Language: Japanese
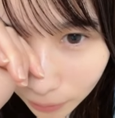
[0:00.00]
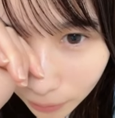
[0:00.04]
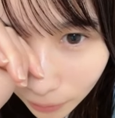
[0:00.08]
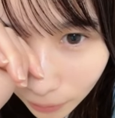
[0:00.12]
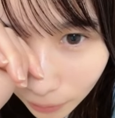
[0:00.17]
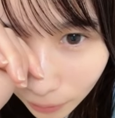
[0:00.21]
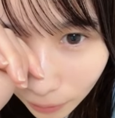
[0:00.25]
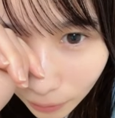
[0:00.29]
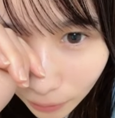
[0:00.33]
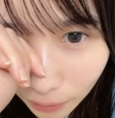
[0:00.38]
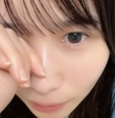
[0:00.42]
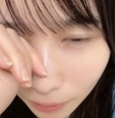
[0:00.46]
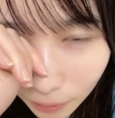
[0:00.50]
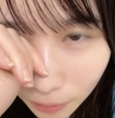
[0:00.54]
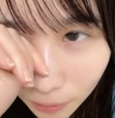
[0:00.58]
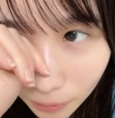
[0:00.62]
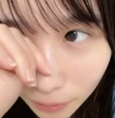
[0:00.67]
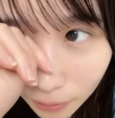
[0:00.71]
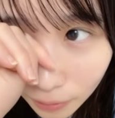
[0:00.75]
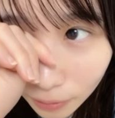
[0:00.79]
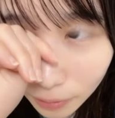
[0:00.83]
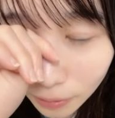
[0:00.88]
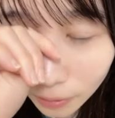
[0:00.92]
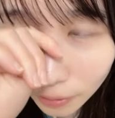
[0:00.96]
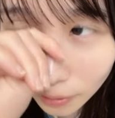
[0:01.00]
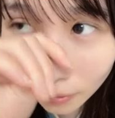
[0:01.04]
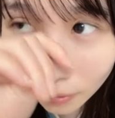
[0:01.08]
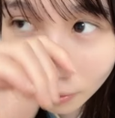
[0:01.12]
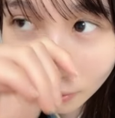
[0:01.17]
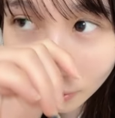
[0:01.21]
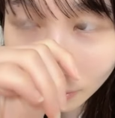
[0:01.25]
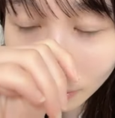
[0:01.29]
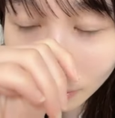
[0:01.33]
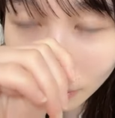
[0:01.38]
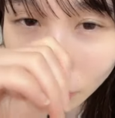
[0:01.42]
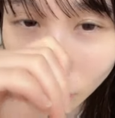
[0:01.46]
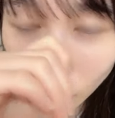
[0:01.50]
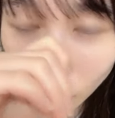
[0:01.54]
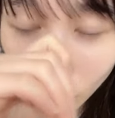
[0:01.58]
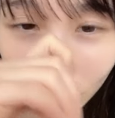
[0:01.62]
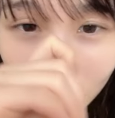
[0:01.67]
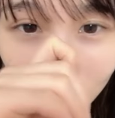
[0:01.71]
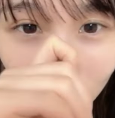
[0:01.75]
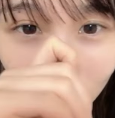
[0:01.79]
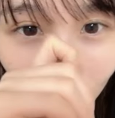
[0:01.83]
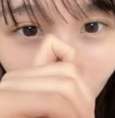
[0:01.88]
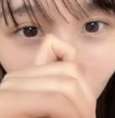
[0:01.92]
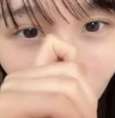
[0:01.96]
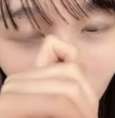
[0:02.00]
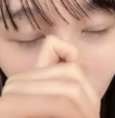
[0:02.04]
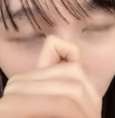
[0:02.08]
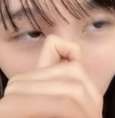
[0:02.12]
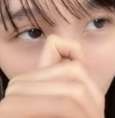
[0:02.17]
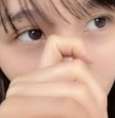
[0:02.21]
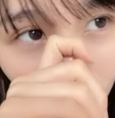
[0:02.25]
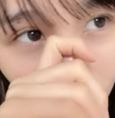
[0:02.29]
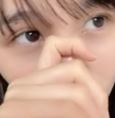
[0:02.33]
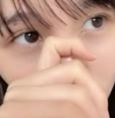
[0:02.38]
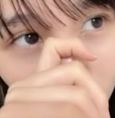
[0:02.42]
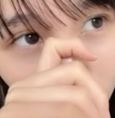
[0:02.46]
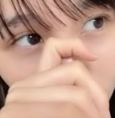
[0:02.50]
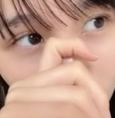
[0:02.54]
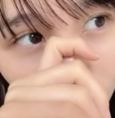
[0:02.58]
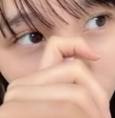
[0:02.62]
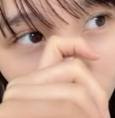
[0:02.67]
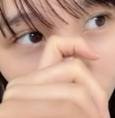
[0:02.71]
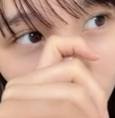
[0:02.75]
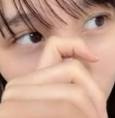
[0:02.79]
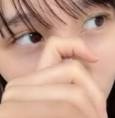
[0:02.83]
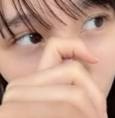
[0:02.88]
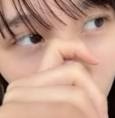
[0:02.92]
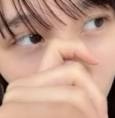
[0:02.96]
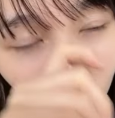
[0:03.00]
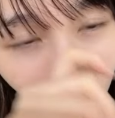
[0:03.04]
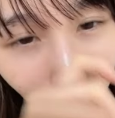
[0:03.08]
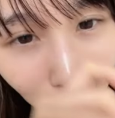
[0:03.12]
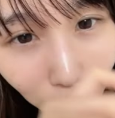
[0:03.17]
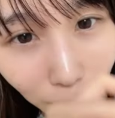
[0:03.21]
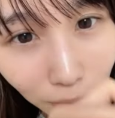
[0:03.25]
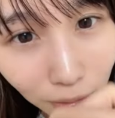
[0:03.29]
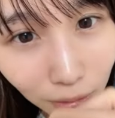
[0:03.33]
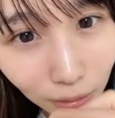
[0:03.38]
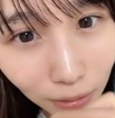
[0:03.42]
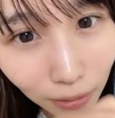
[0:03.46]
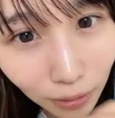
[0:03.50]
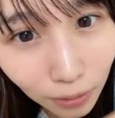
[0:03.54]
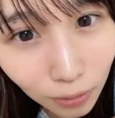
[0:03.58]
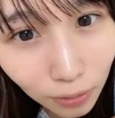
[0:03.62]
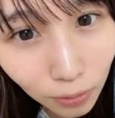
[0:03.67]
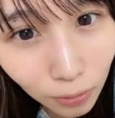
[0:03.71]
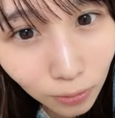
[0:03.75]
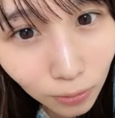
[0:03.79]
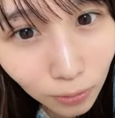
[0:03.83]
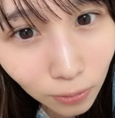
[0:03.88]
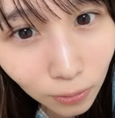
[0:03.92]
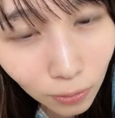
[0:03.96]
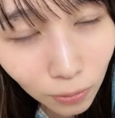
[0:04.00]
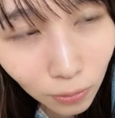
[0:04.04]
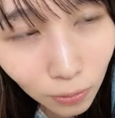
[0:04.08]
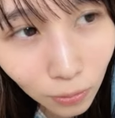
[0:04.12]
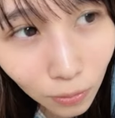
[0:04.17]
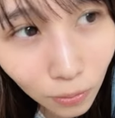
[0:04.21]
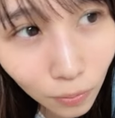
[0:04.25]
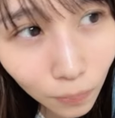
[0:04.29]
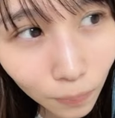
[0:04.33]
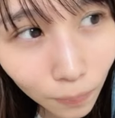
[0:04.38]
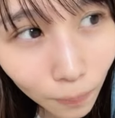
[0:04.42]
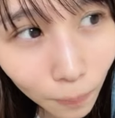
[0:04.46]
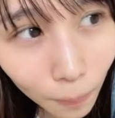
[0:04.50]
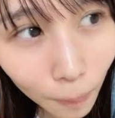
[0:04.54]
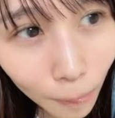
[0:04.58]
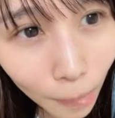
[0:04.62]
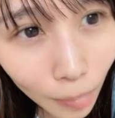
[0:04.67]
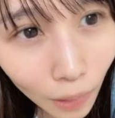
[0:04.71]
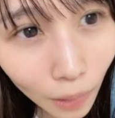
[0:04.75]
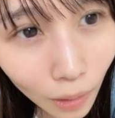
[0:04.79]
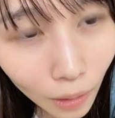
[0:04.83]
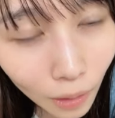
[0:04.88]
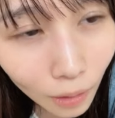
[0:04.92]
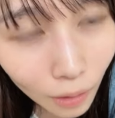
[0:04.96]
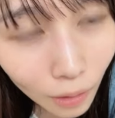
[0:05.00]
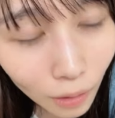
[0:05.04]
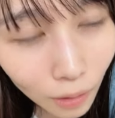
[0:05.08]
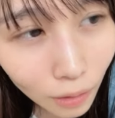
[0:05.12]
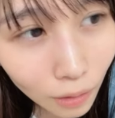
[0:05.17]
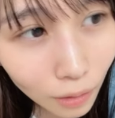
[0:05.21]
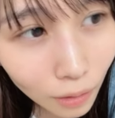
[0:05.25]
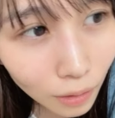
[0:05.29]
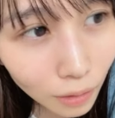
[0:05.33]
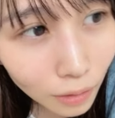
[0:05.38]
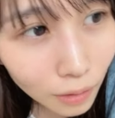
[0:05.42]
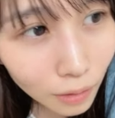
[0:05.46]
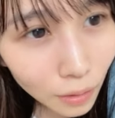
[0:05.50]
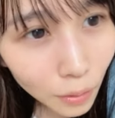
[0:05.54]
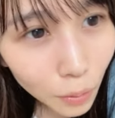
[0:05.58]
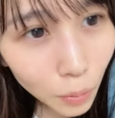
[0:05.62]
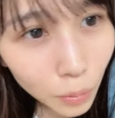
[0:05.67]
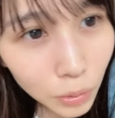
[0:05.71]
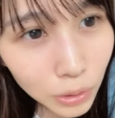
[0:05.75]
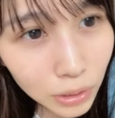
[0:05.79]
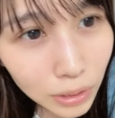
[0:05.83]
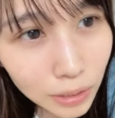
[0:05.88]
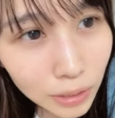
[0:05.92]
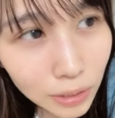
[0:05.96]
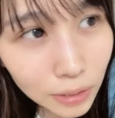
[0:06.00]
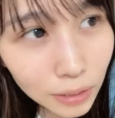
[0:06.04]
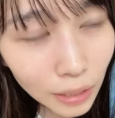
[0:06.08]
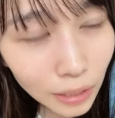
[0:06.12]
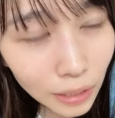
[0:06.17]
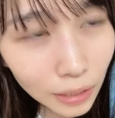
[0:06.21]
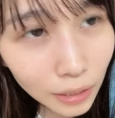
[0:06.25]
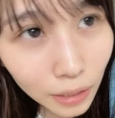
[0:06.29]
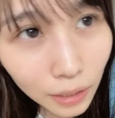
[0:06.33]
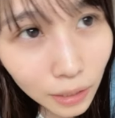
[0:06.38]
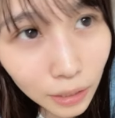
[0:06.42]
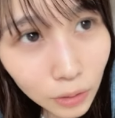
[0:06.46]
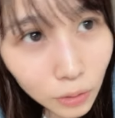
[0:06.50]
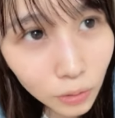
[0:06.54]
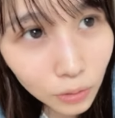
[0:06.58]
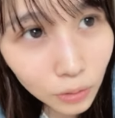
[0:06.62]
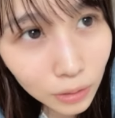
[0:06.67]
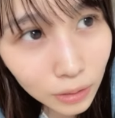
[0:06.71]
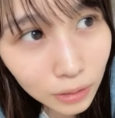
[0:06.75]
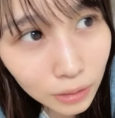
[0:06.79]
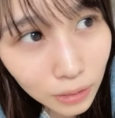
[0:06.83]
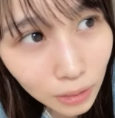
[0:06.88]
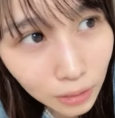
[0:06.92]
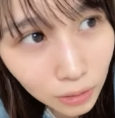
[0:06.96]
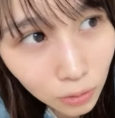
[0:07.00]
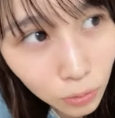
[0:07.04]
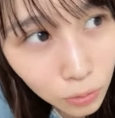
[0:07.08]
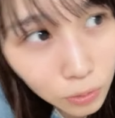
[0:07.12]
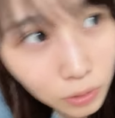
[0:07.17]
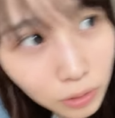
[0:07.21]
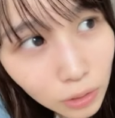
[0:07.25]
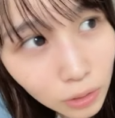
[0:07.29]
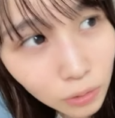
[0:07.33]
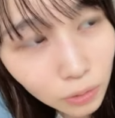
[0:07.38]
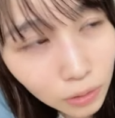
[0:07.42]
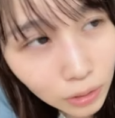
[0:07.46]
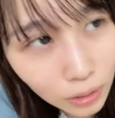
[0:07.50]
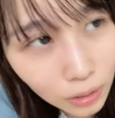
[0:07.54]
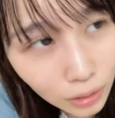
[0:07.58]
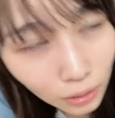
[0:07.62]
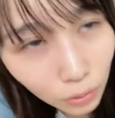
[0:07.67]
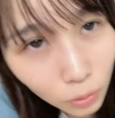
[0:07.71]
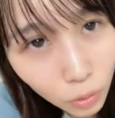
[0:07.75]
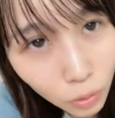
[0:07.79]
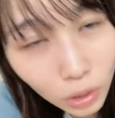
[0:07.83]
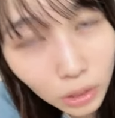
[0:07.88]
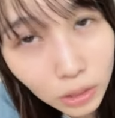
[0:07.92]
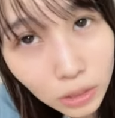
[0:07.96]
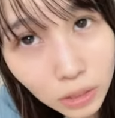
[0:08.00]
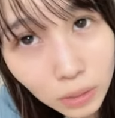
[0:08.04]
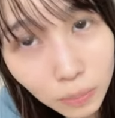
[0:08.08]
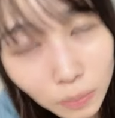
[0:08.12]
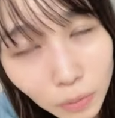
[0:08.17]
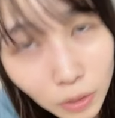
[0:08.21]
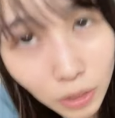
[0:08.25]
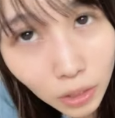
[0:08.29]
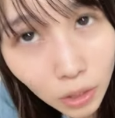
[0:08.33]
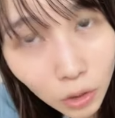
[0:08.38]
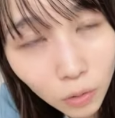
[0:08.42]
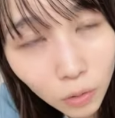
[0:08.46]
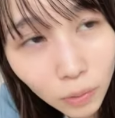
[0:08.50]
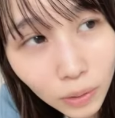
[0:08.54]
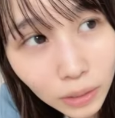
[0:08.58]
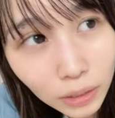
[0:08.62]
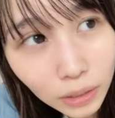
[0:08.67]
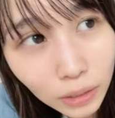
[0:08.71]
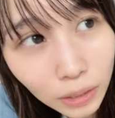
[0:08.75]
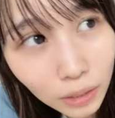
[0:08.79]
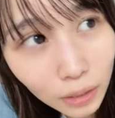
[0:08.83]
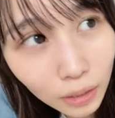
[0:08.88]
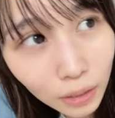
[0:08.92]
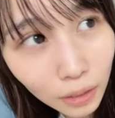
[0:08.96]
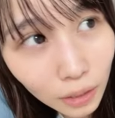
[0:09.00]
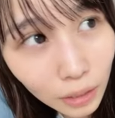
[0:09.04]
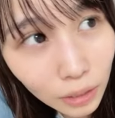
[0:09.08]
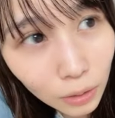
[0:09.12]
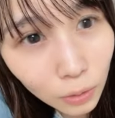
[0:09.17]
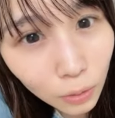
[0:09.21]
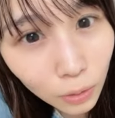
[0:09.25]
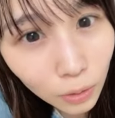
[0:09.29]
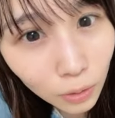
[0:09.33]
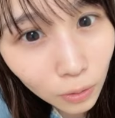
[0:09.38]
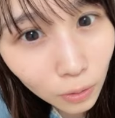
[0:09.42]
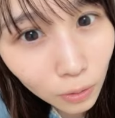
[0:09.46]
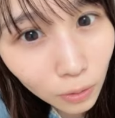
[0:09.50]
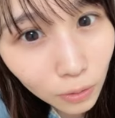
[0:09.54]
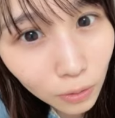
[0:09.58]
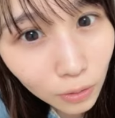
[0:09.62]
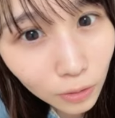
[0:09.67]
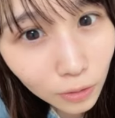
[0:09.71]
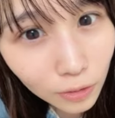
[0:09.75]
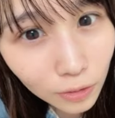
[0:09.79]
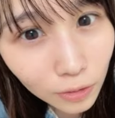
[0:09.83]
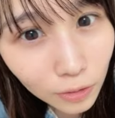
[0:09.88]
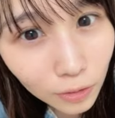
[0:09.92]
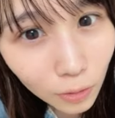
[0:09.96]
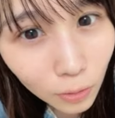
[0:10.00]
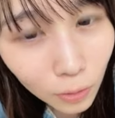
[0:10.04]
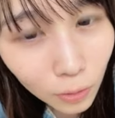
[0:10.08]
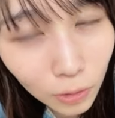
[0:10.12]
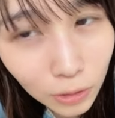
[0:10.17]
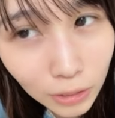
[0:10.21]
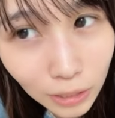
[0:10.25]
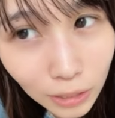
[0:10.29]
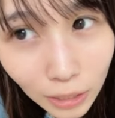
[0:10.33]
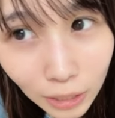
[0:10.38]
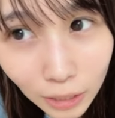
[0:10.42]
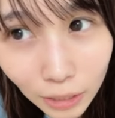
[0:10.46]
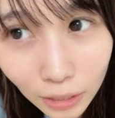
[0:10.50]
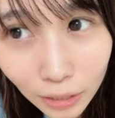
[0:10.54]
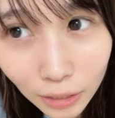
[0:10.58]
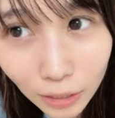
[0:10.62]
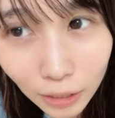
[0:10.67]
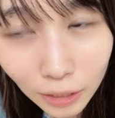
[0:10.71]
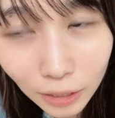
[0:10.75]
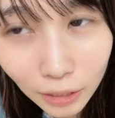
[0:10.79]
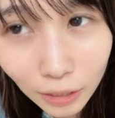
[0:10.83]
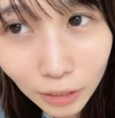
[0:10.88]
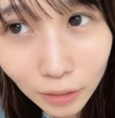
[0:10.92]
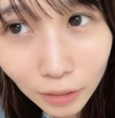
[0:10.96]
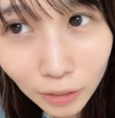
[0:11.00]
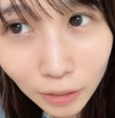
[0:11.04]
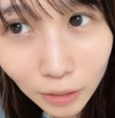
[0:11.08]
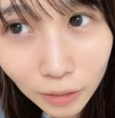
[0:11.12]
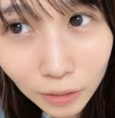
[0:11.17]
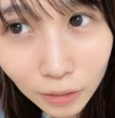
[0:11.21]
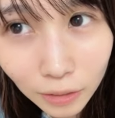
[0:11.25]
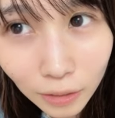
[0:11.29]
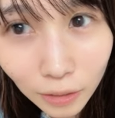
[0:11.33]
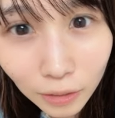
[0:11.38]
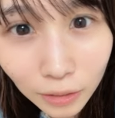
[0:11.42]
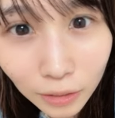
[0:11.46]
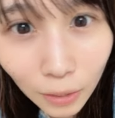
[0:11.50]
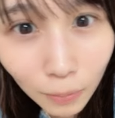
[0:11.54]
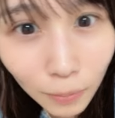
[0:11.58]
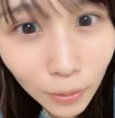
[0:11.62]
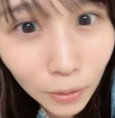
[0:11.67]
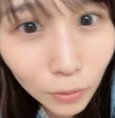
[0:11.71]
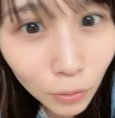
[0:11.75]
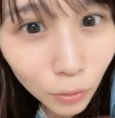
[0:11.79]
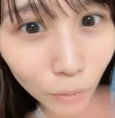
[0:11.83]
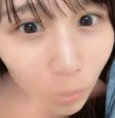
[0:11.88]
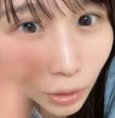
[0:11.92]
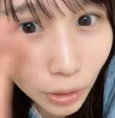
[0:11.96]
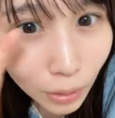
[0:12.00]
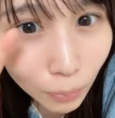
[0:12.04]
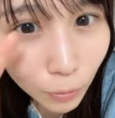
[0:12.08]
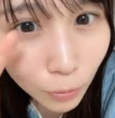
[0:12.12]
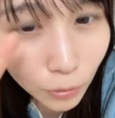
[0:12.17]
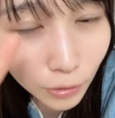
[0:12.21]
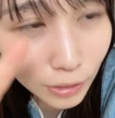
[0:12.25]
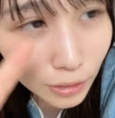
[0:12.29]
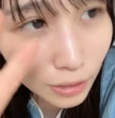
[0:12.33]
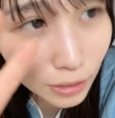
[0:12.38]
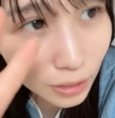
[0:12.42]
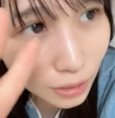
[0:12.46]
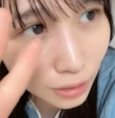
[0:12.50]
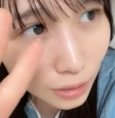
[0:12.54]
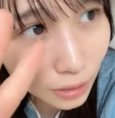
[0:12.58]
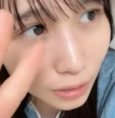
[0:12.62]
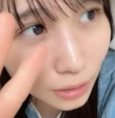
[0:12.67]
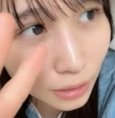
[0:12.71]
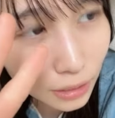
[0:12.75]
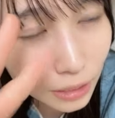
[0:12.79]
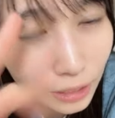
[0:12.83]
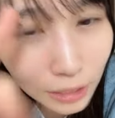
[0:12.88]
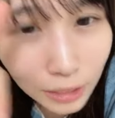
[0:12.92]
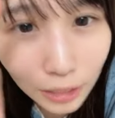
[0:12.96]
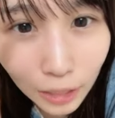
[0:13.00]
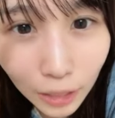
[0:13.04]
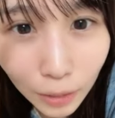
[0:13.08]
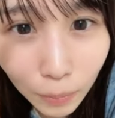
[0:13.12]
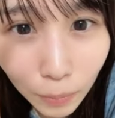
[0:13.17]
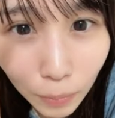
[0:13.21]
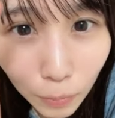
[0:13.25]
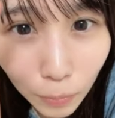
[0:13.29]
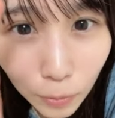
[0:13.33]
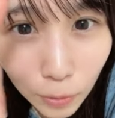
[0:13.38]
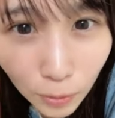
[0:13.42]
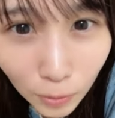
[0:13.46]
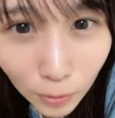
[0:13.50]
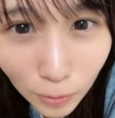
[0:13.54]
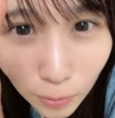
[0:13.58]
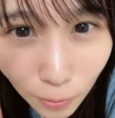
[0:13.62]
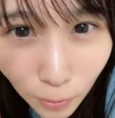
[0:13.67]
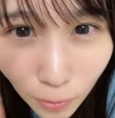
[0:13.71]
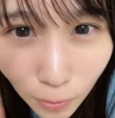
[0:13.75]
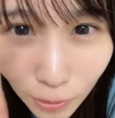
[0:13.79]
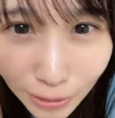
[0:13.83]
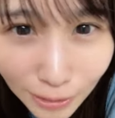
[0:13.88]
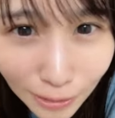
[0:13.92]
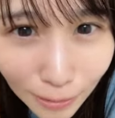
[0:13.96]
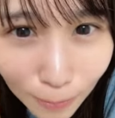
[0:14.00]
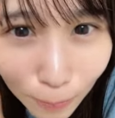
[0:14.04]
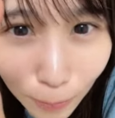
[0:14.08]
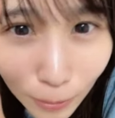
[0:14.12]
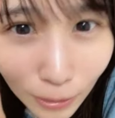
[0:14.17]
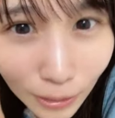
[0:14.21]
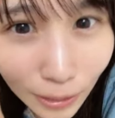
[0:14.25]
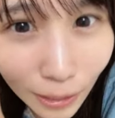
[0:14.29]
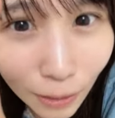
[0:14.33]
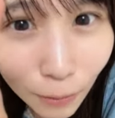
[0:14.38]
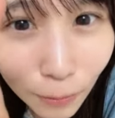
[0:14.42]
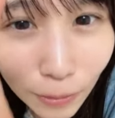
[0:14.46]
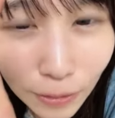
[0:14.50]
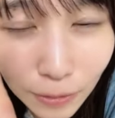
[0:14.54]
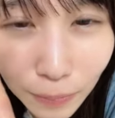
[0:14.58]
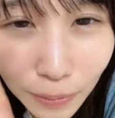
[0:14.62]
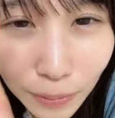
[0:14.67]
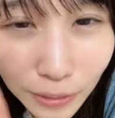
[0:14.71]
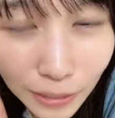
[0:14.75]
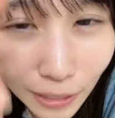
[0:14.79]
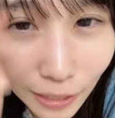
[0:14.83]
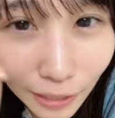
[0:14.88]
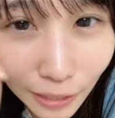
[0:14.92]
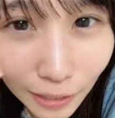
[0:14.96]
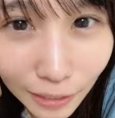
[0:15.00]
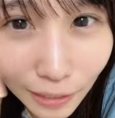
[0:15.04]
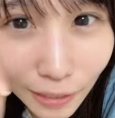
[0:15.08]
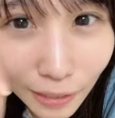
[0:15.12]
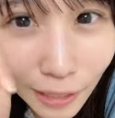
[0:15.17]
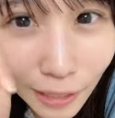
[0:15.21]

て5月6日のやつが終わるまでちょっと落ち着けないさそうなので5月6日終わってからいろいろここ最近できてなかったタワーのお礼もだし七並べもちょっと5月6日終わるまで